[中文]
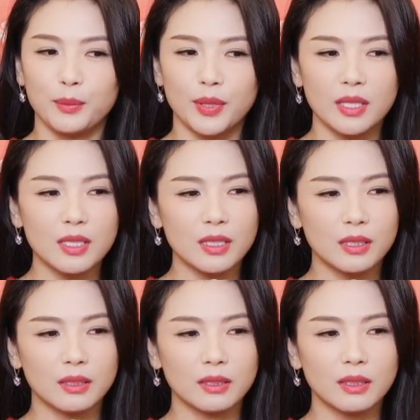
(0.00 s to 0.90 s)
平
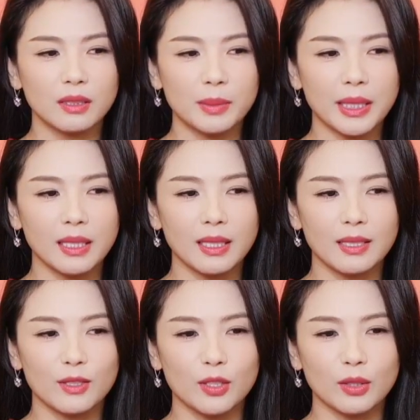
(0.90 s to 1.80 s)
时特别
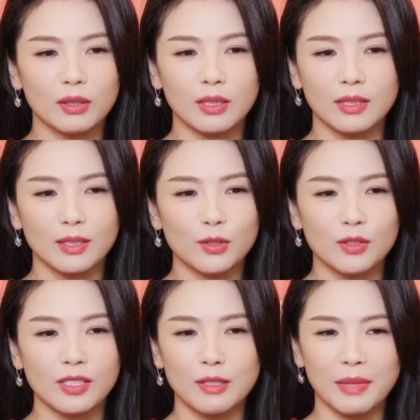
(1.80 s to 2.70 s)
累的时候，可能
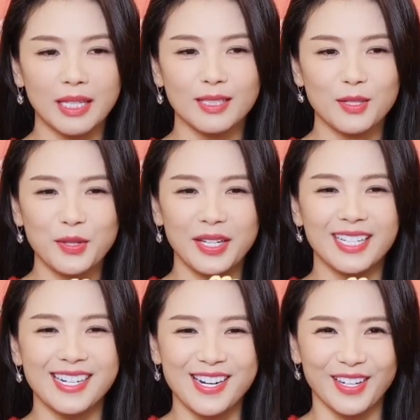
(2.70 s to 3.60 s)
就是你没得睡
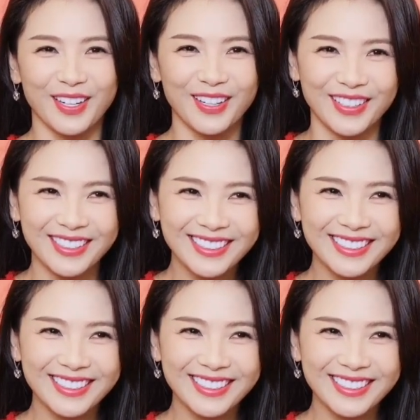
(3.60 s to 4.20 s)
的时候。